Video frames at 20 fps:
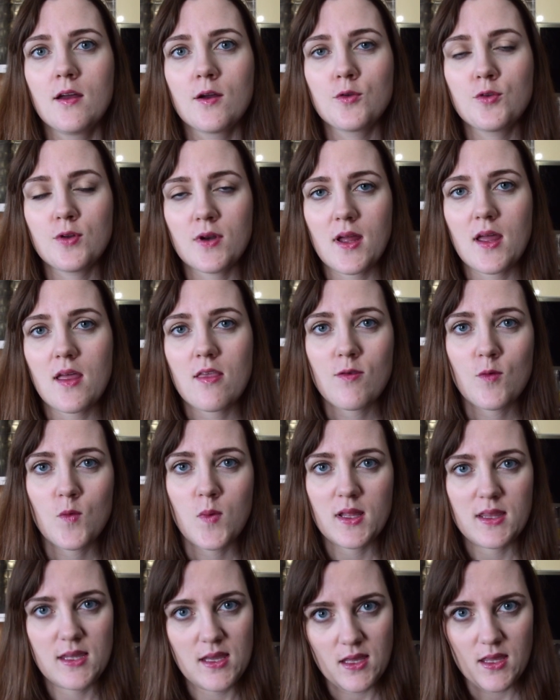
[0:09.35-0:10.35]
której
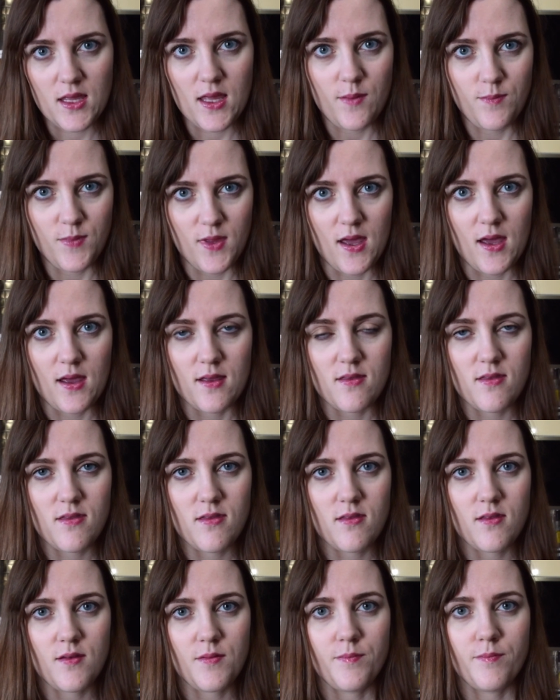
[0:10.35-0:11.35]
składnikiem
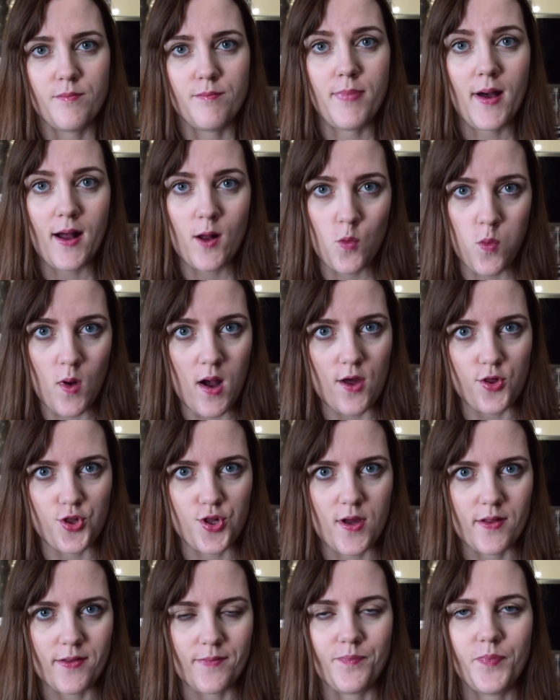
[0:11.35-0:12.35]
jest
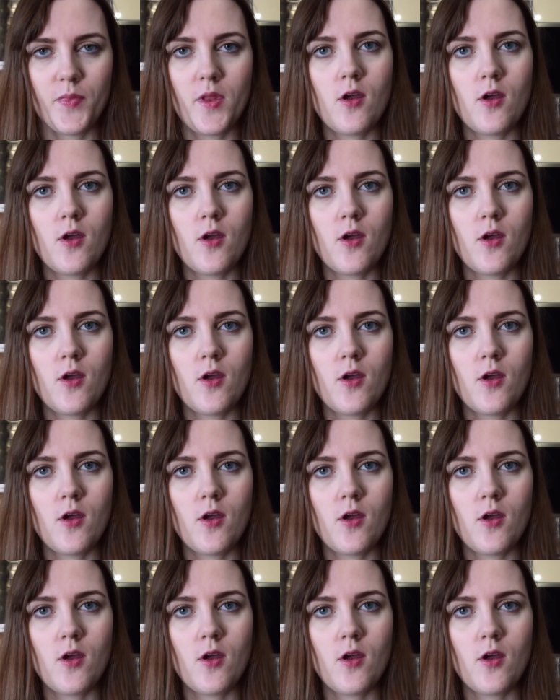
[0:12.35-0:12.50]
bakłażan.